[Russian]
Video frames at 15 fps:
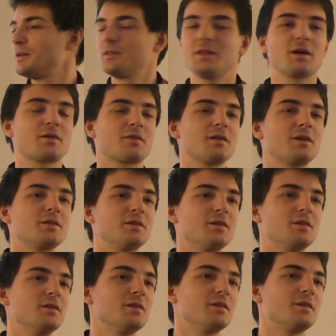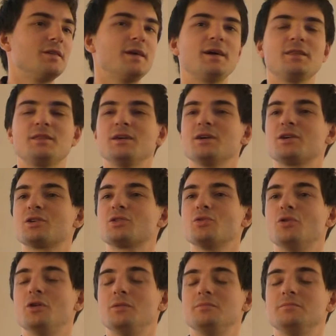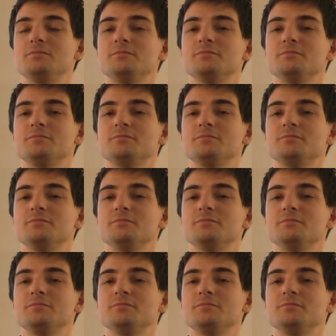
Да, кстати, для тех, кто